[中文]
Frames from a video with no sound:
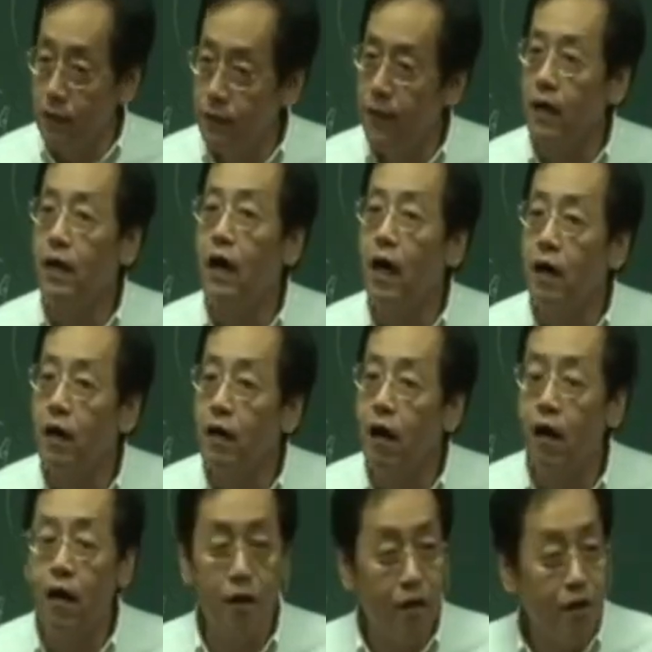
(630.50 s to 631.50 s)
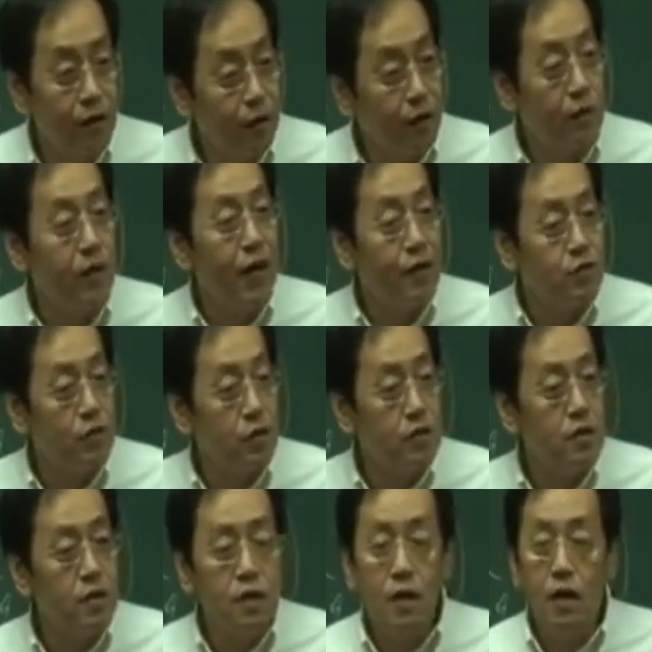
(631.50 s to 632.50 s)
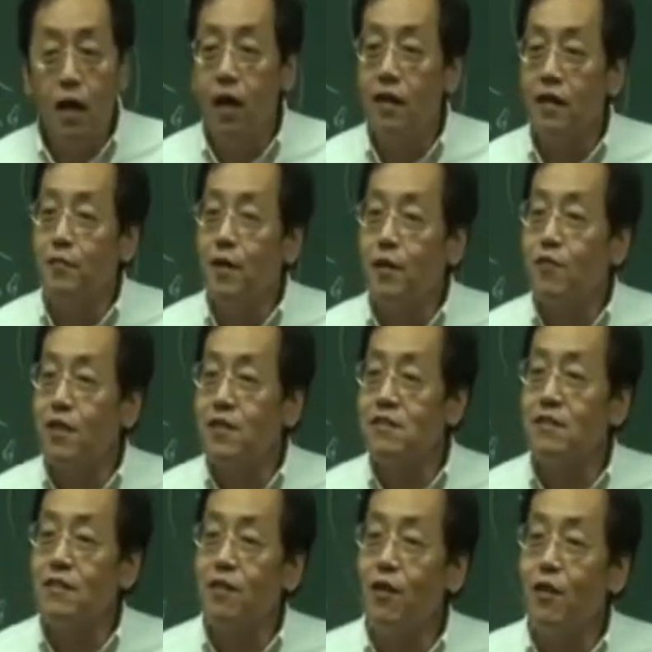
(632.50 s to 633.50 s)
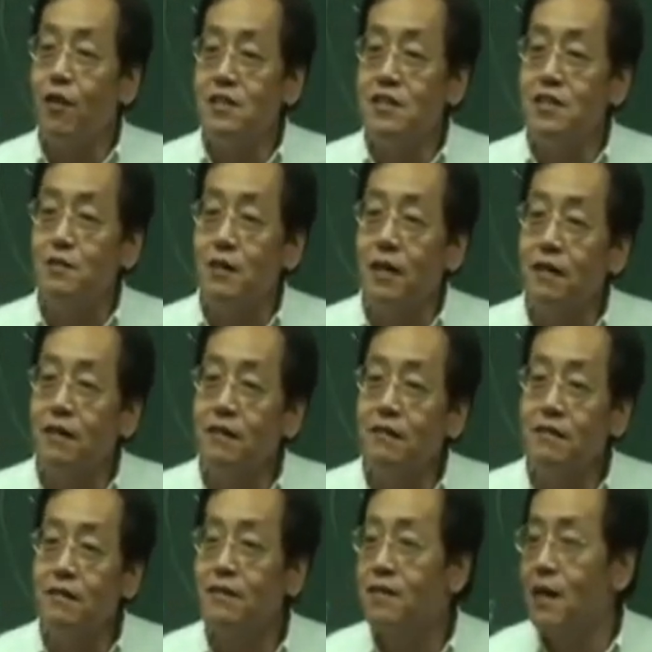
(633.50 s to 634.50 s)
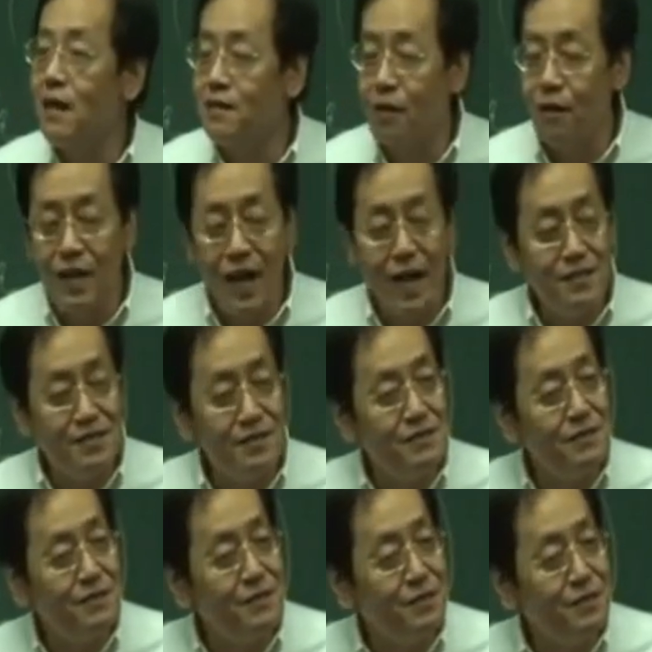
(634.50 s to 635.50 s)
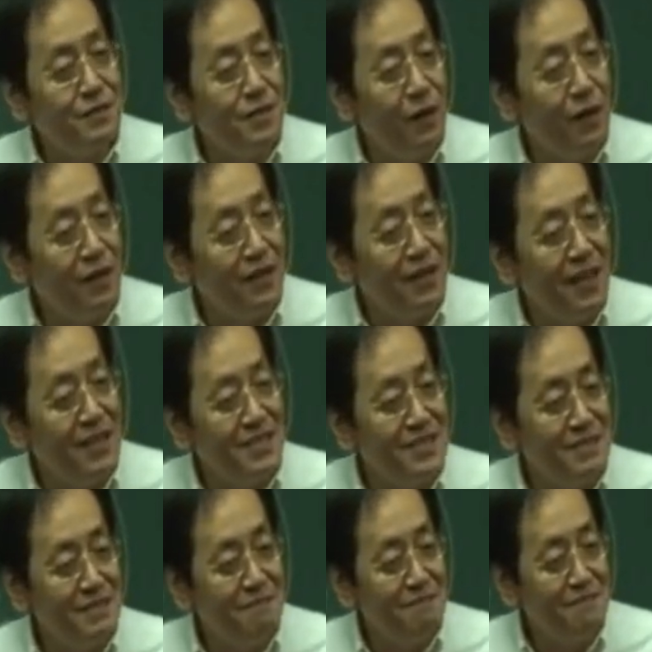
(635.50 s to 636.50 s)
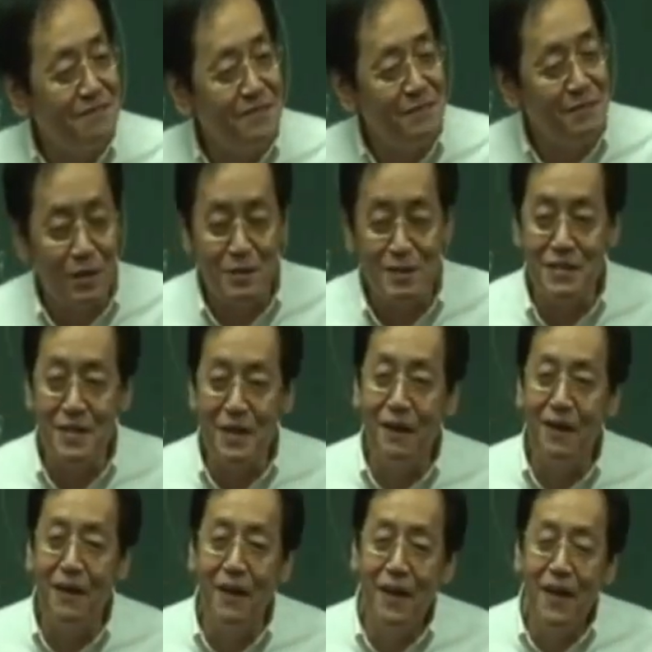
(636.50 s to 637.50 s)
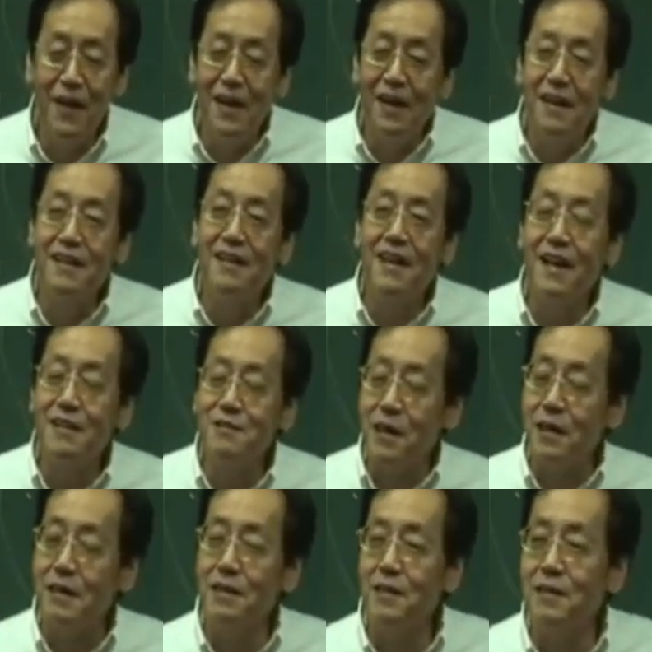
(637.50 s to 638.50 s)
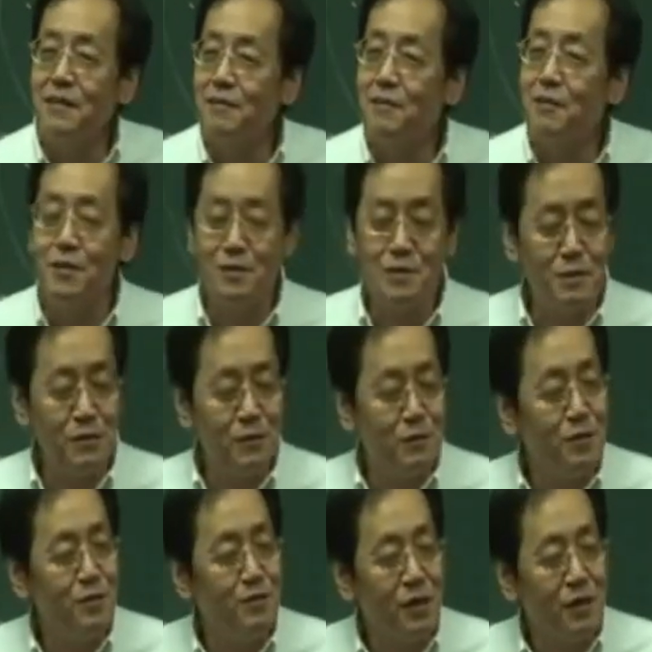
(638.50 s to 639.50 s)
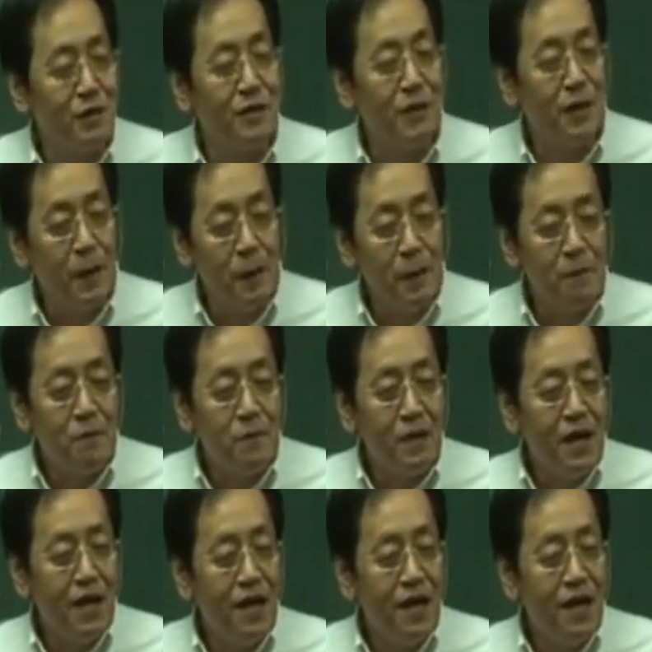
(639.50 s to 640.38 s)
葛根粉很好啊，喝点开水啊，你不要断食的时候偷喝汽水，一喝起来脑袋还是消化还是萎缩掉哈。喝开水、喝矿泉水、温水都可以，